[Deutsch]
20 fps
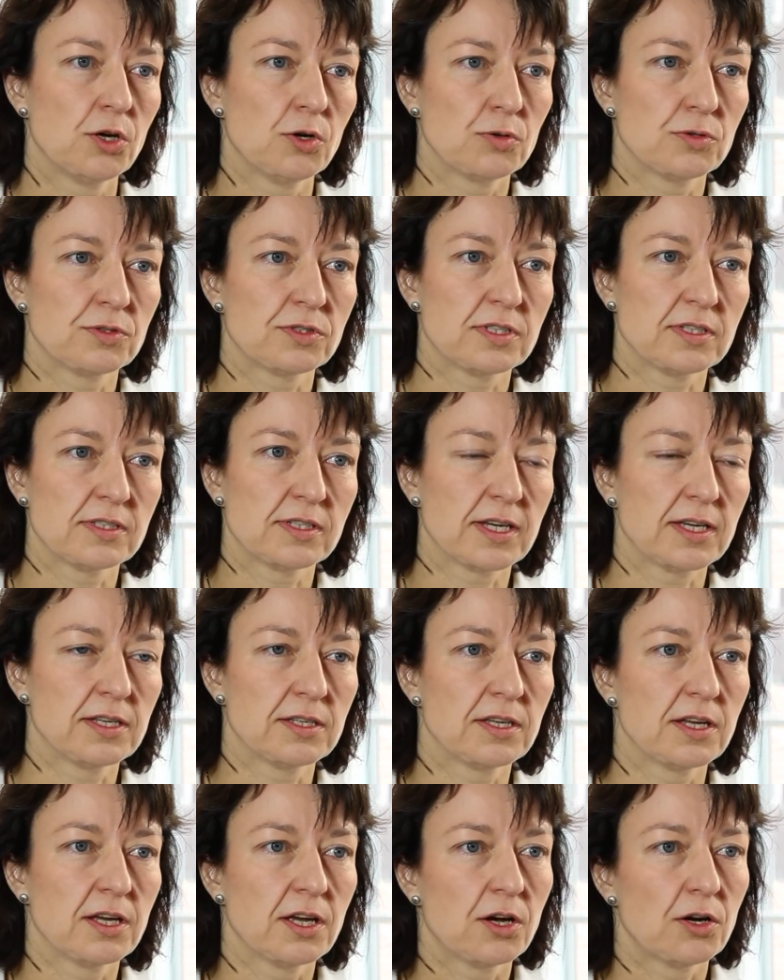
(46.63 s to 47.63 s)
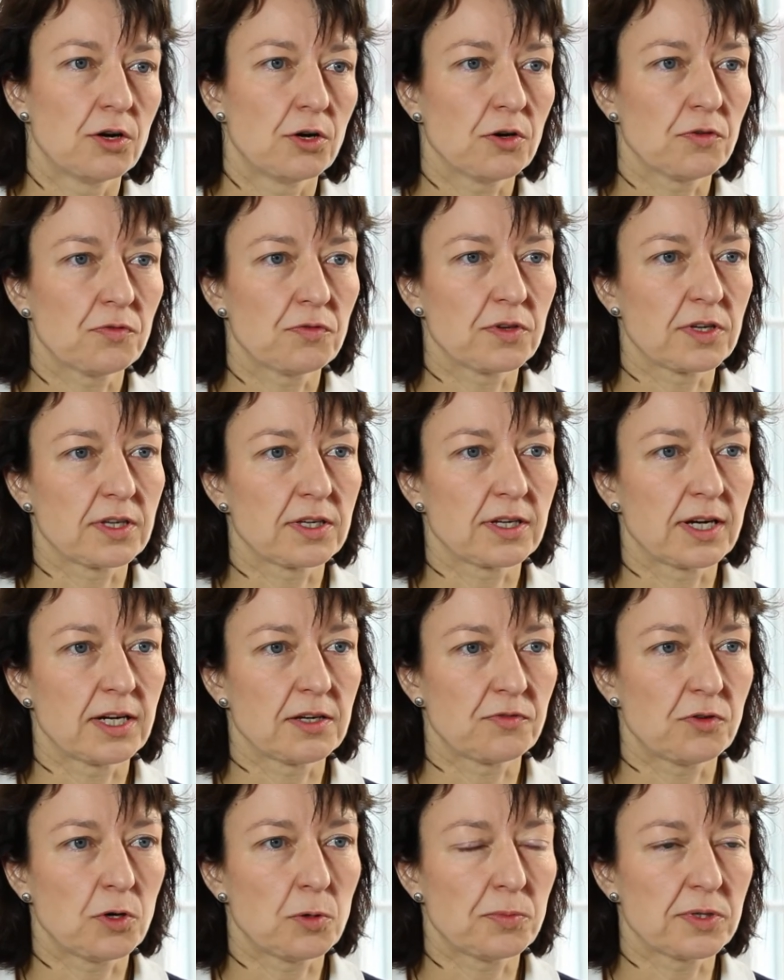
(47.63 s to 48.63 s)
Und sie sehen häufig
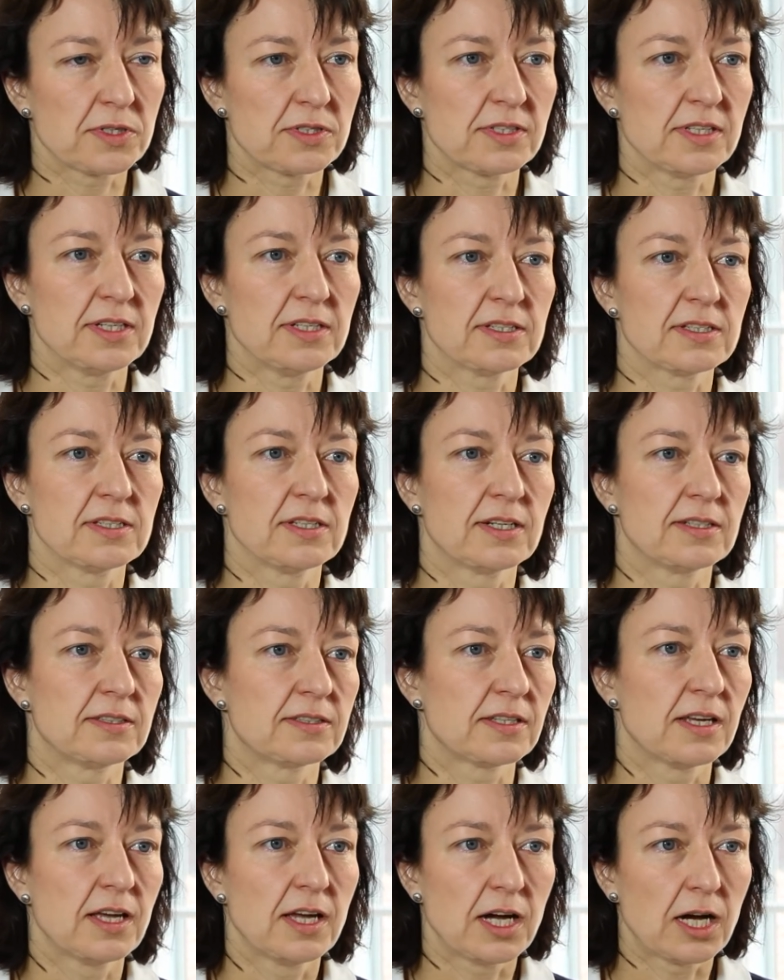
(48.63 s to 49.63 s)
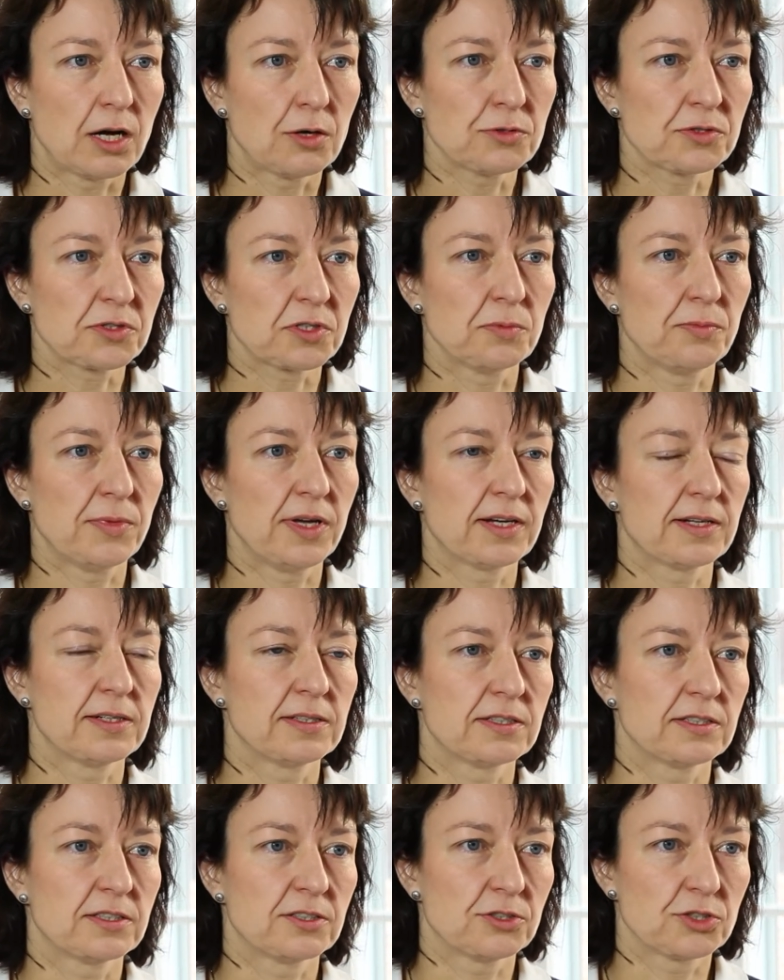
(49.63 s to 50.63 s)
HIV-Patienten als
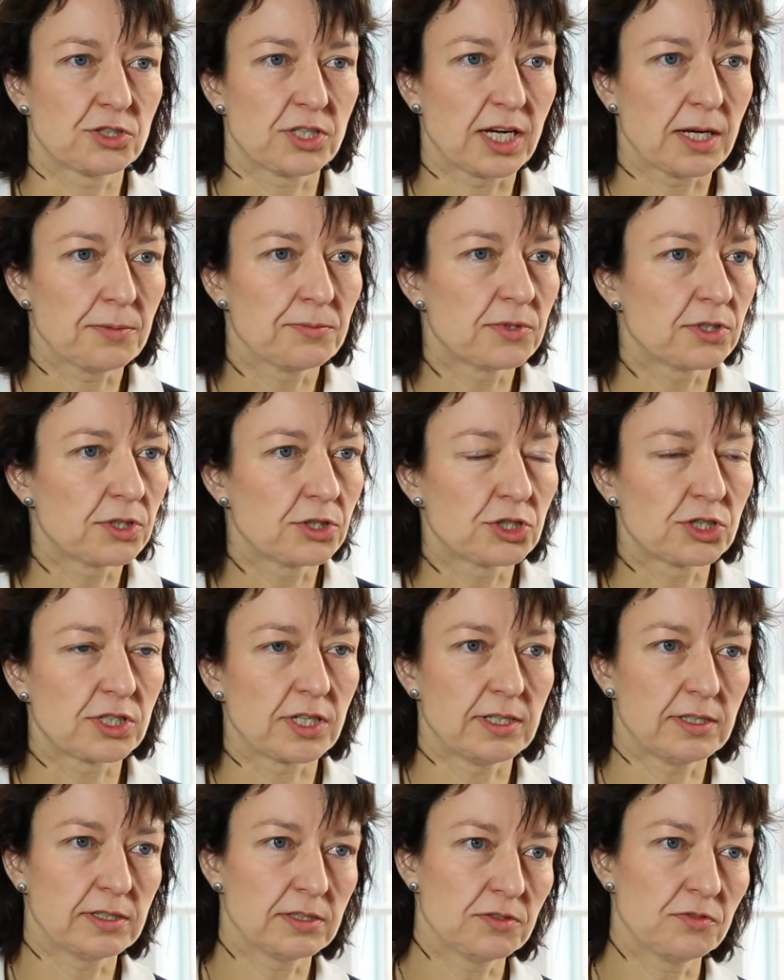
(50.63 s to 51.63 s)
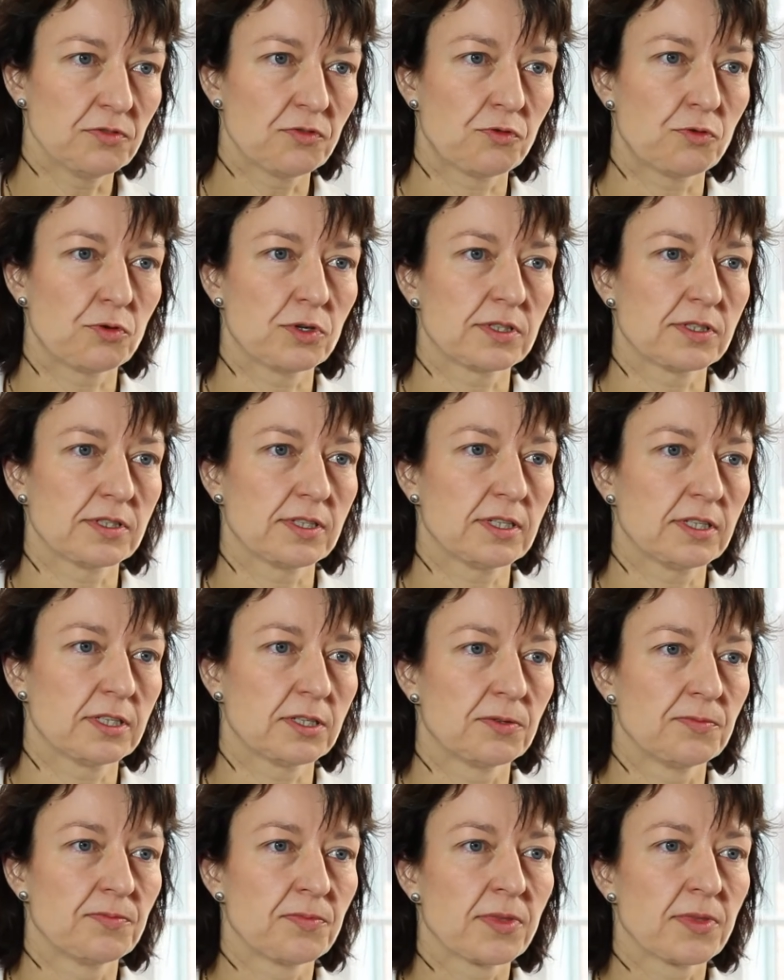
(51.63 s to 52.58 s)
ausgemergelte, sterbende Gestalten vor sich.